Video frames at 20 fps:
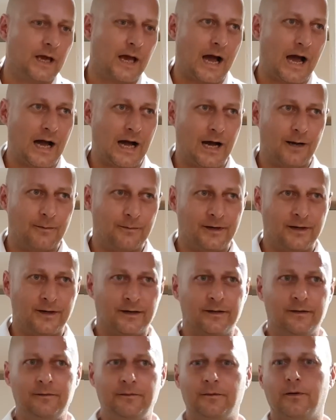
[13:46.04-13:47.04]

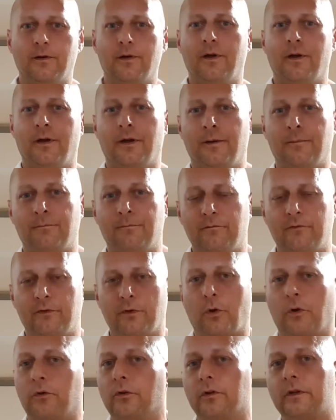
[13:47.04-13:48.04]
aber ähm, wir
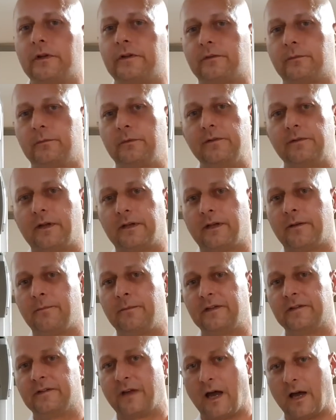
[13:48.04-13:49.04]
können noch nicht zum
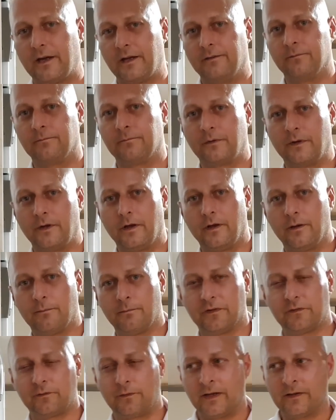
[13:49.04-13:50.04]
Liefertermin sagen.
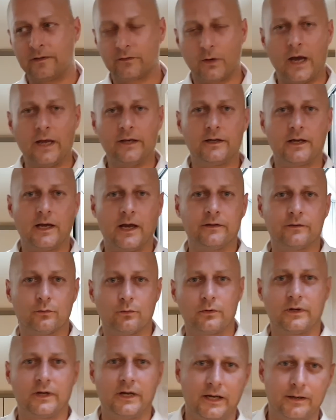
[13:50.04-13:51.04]
Ähm, es werden so einige
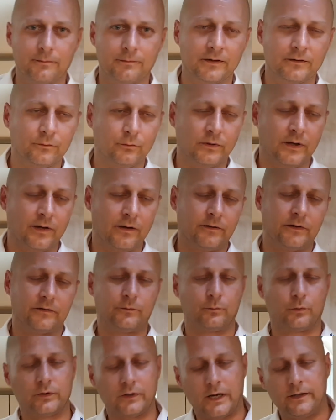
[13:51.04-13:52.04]
Änderungen geben oder
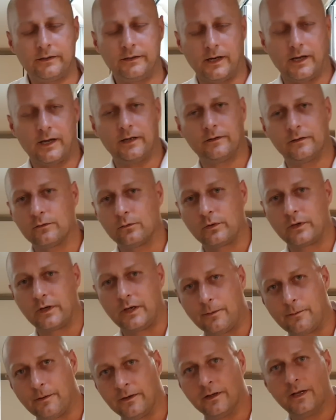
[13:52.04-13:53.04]
es wird einige Änderungen
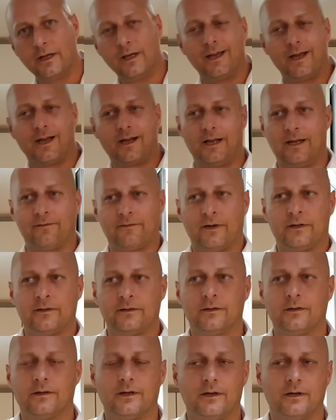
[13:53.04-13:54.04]
geben.
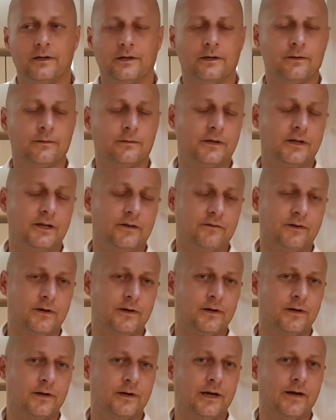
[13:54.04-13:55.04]
Clevern, äh,
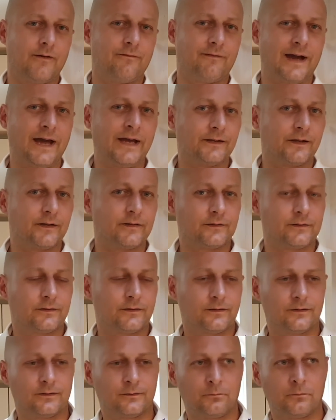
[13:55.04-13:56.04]
Clever erweitert
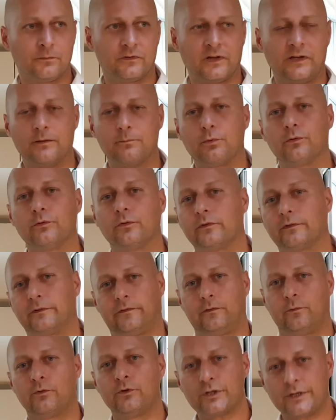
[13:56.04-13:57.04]
ähm, seine
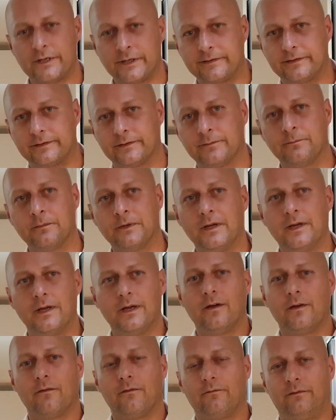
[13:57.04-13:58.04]
Produktionsstätte.
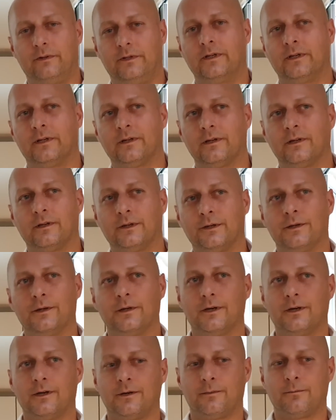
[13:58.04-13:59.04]
Ja. Wir
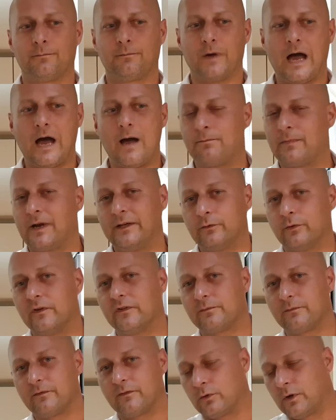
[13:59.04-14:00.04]
ähm, haben ein
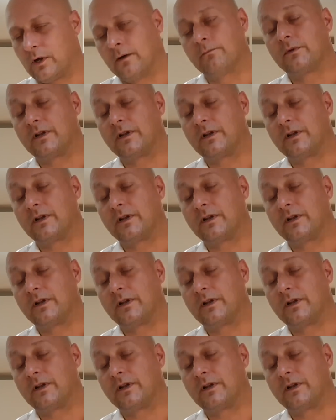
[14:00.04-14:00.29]
neues oder